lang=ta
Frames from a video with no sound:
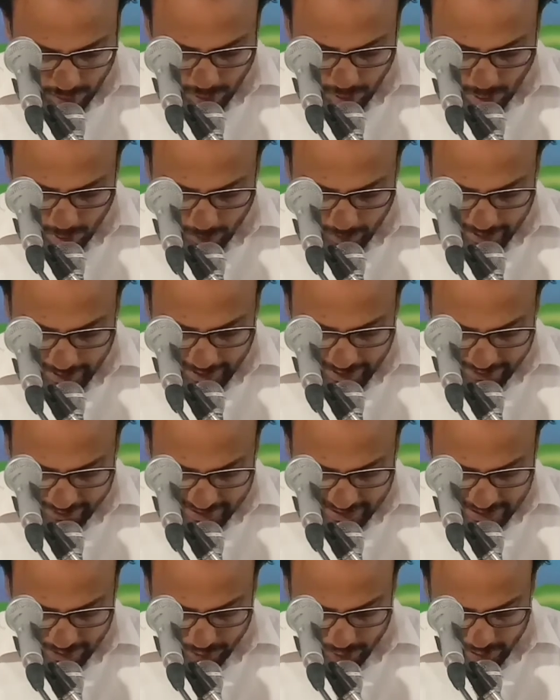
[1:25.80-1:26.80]
யோவான்
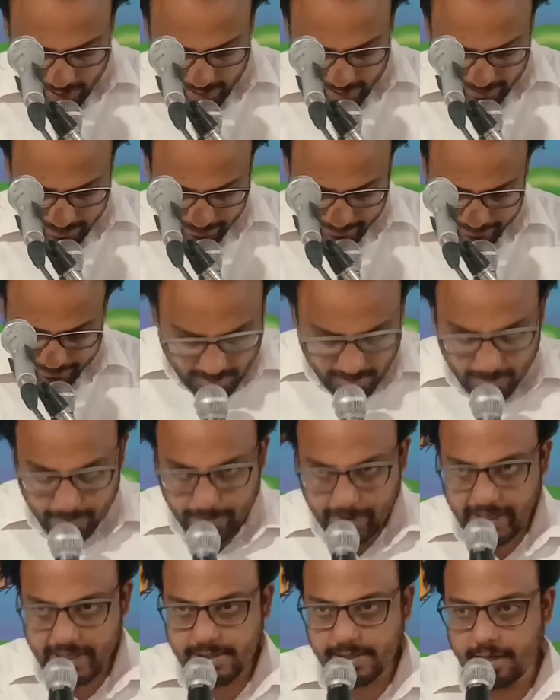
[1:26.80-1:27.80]
இருபத்தி ஒன்று
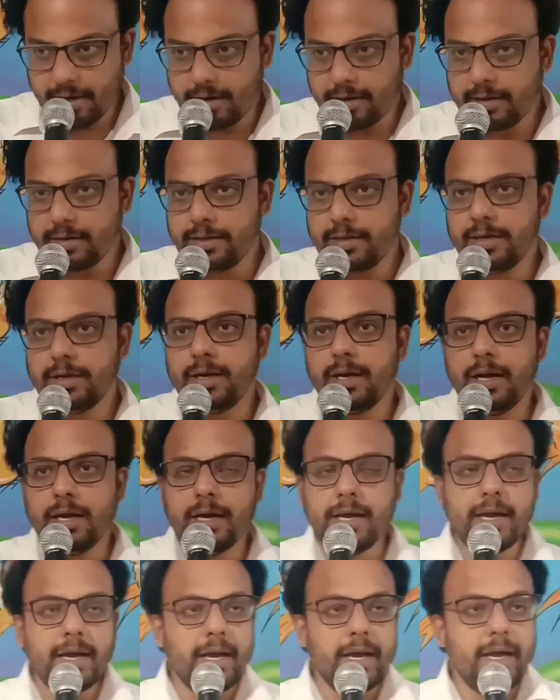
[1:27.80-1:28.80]
ப்ரைஸ் அலாட்
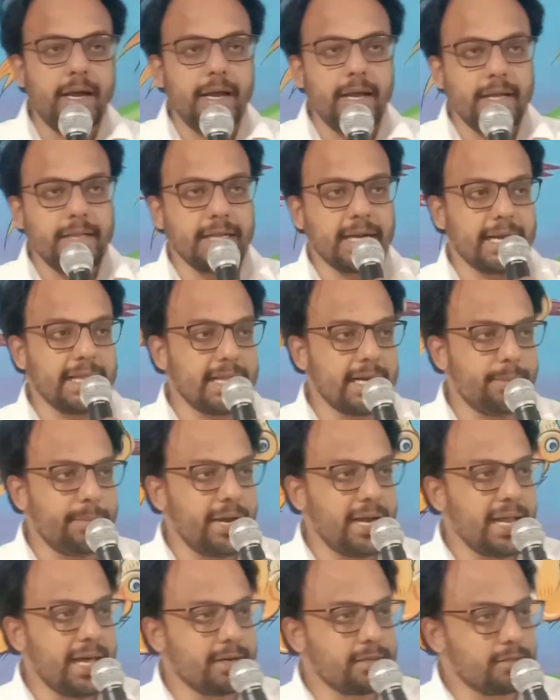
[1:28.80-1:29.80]
இந்த கதை
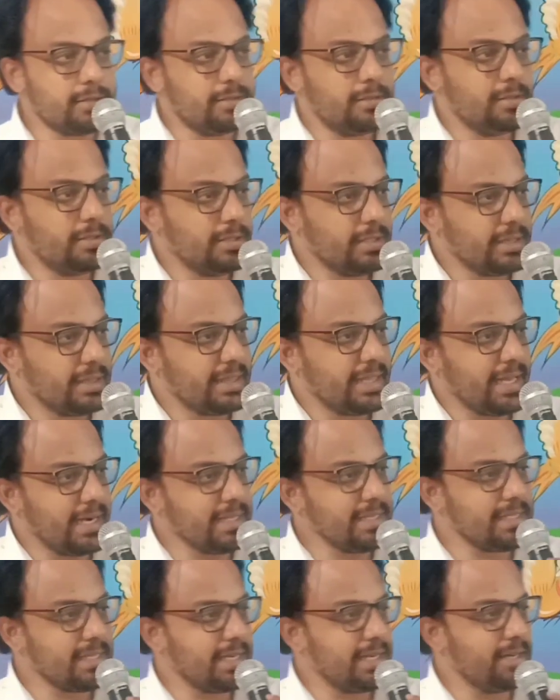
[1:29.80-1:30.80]
நம்ம எல்லாருக்கும்
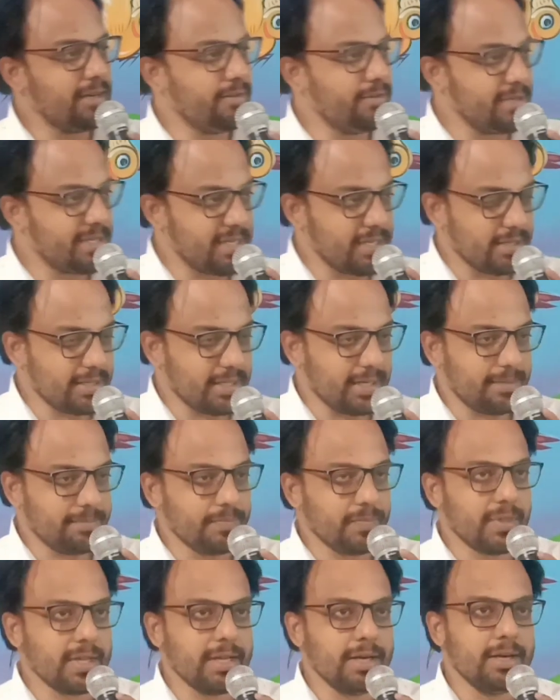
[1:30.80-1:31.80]
தெரிஞ்ச விஷயந்தான்
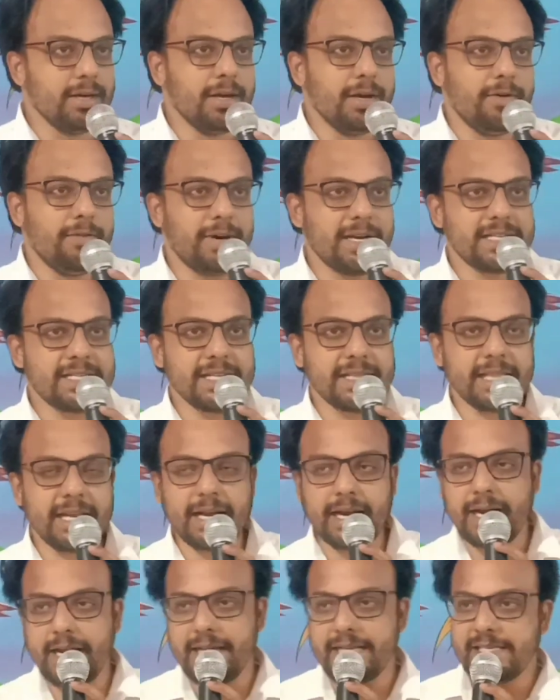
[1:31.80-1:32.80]

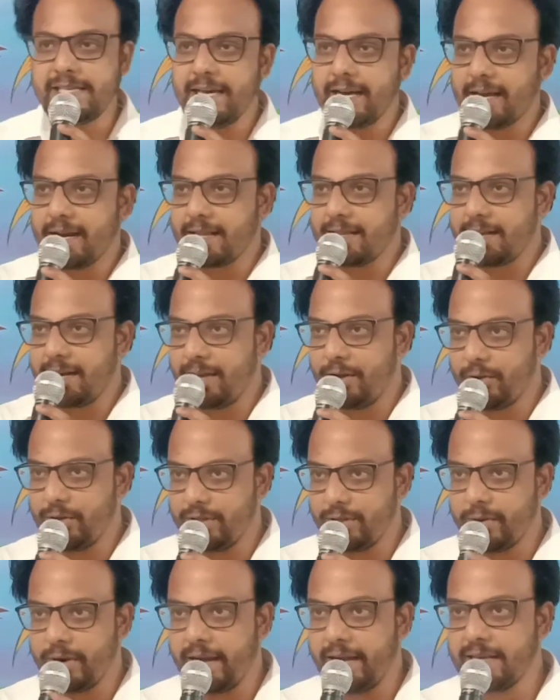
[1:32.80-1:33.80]
வருஷத்தின் கடைசி ஆராதனைக்கும்
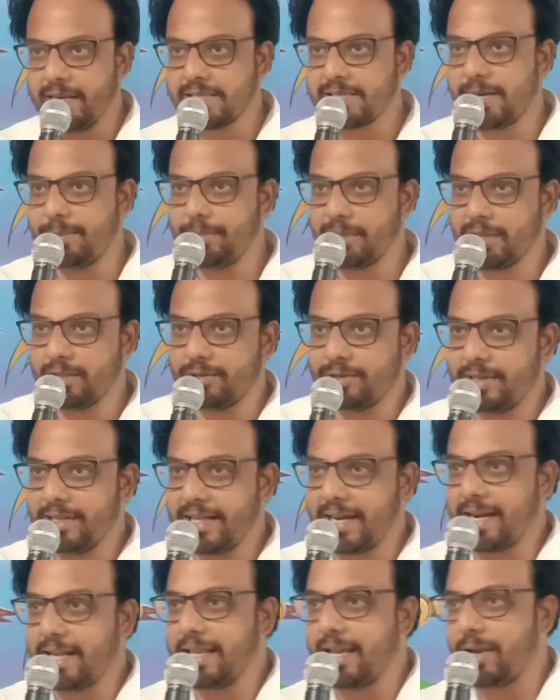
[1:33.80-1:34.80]
இதுக்கும் என்ன சம்மந்தம்
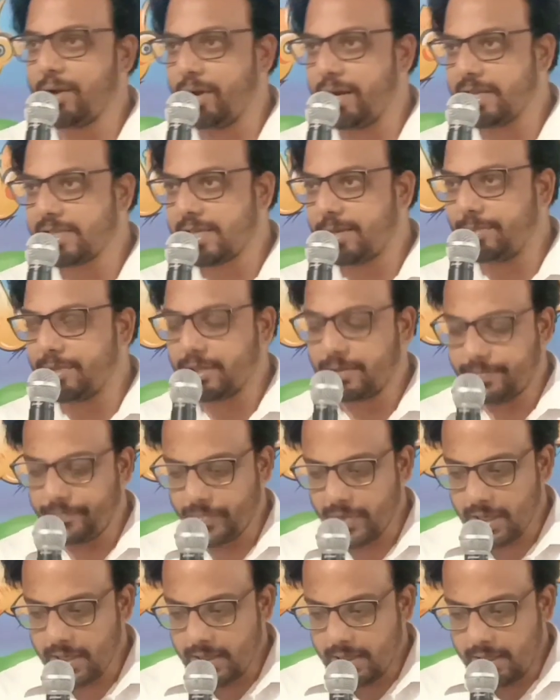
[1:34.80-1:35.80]
இந்த கதைக்கும் என்ன சம்மந்தம்
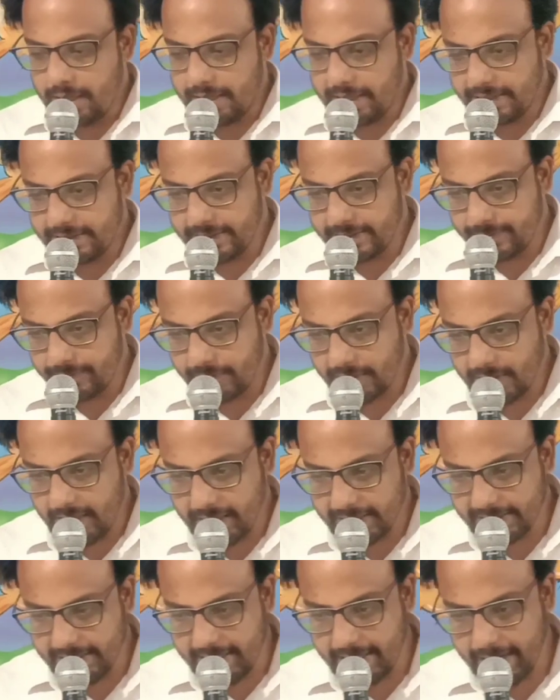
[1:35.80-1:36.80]
அதாவது
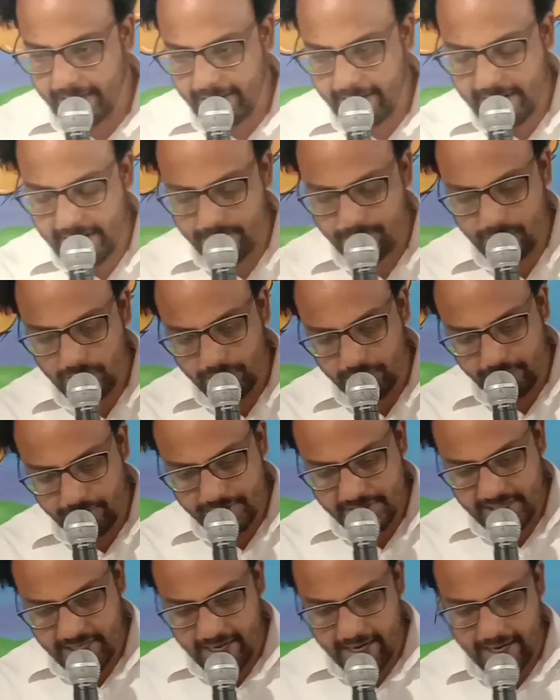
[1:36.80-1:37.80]
கத்தரை நான் கேட்கும்போது ஒரு
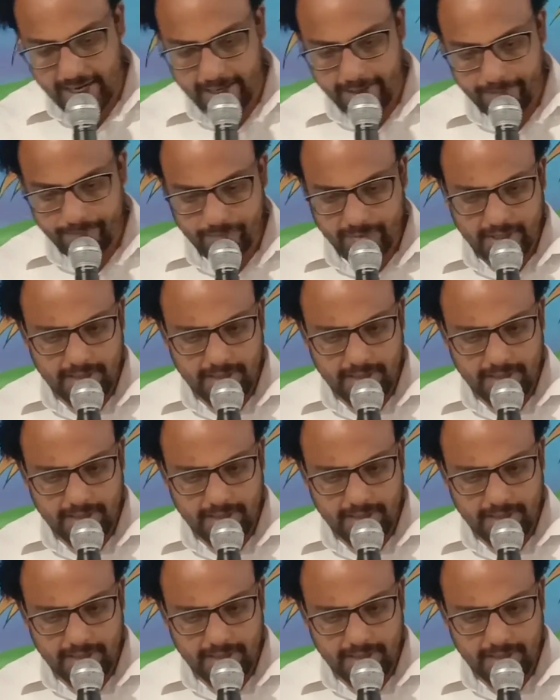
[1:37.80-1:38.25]
விஷயம் கேட்டேன்